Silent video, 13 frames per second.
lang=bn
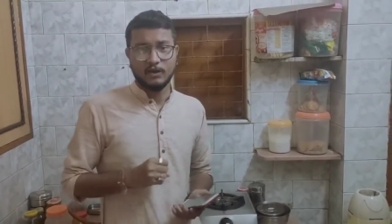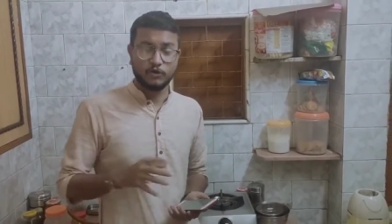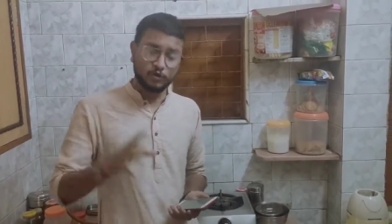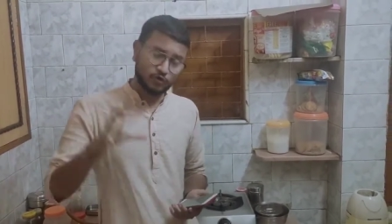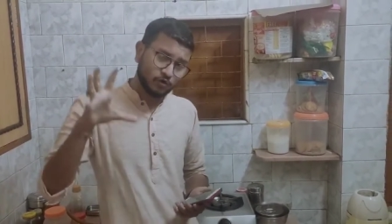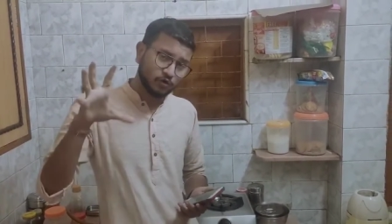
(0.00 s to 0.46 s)

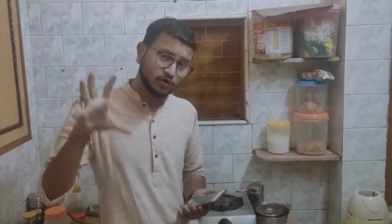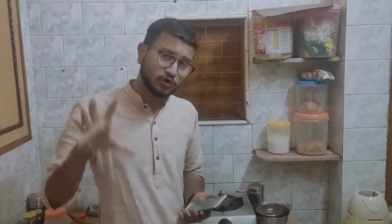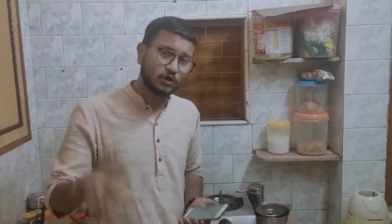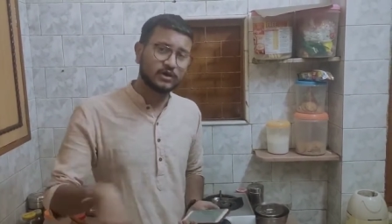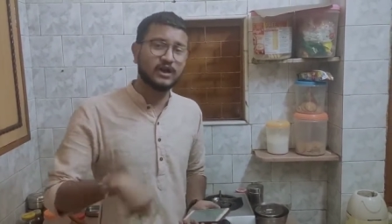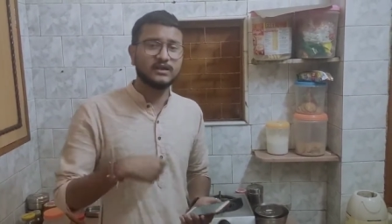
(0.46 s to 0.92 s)
যতক্ষণ
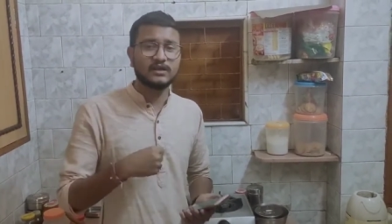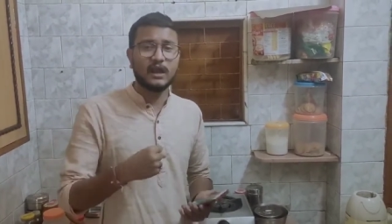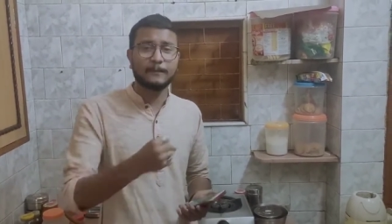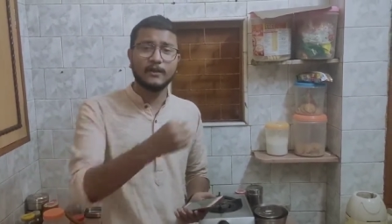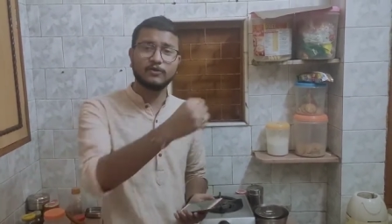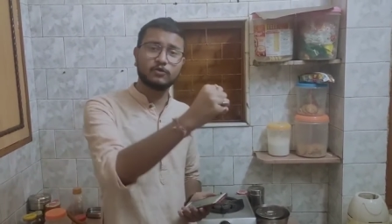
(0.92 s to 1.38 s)
চটকাতে
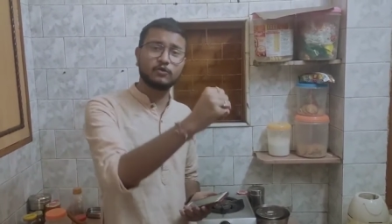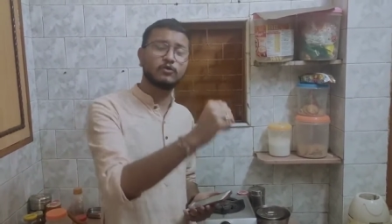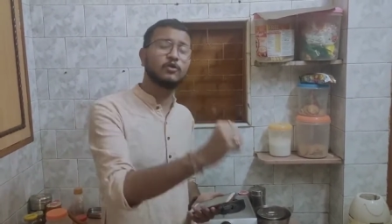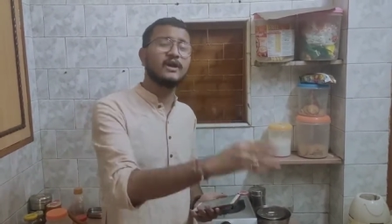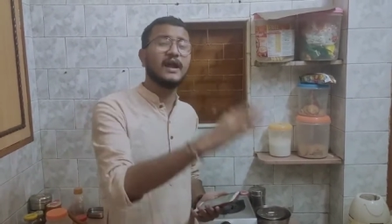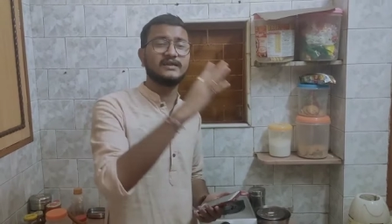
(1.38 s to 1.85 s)
থাকবেন
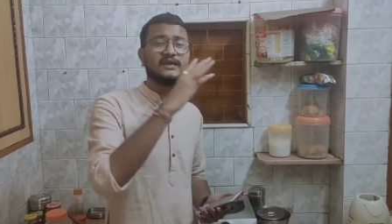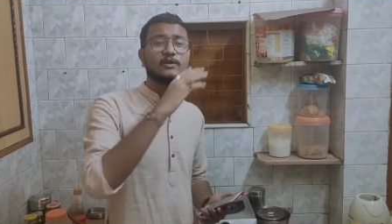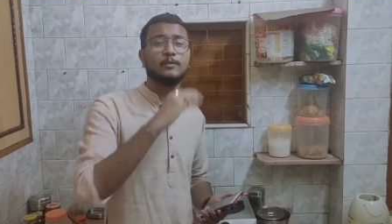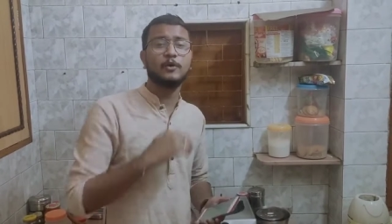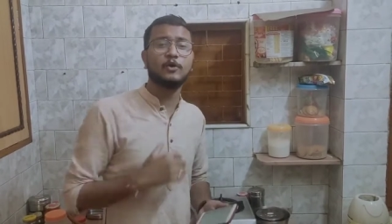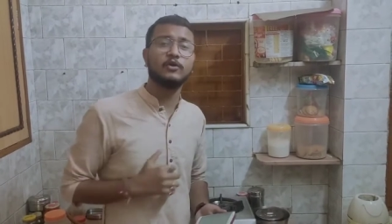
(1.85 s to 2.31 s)
ততক্ষণ গ্যাসের
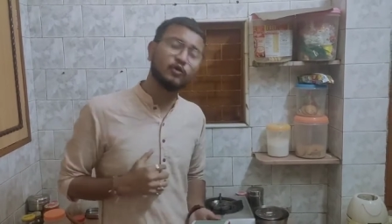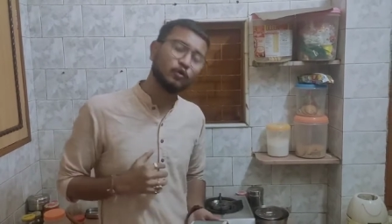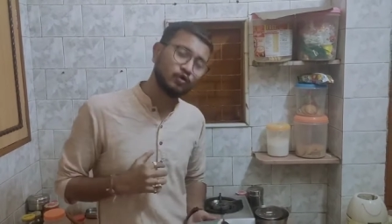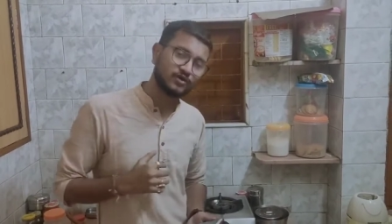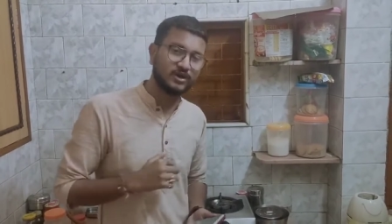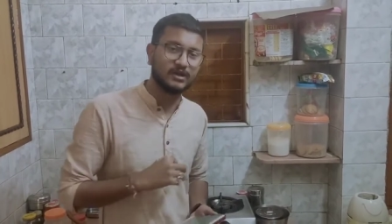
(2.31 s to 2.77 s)
উপরে ওটা
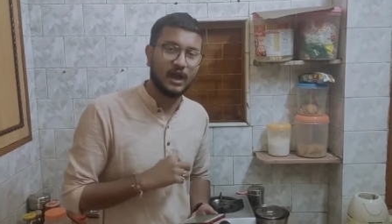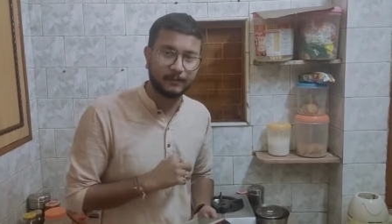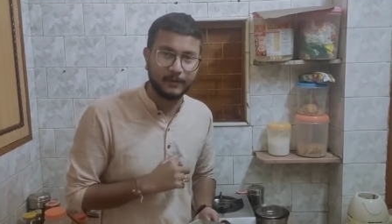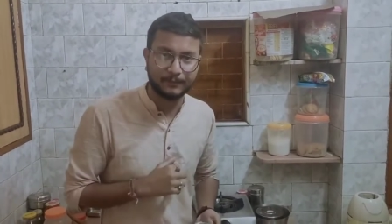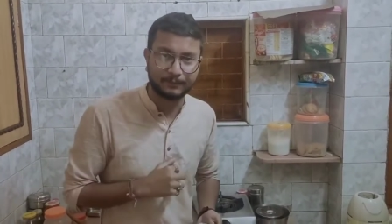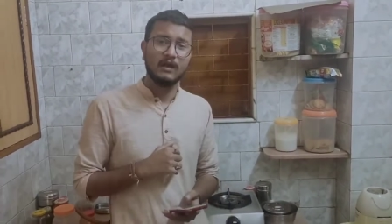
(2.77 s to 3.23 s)
কষতে
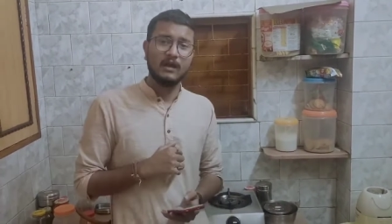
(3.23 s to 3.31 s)
থাকবে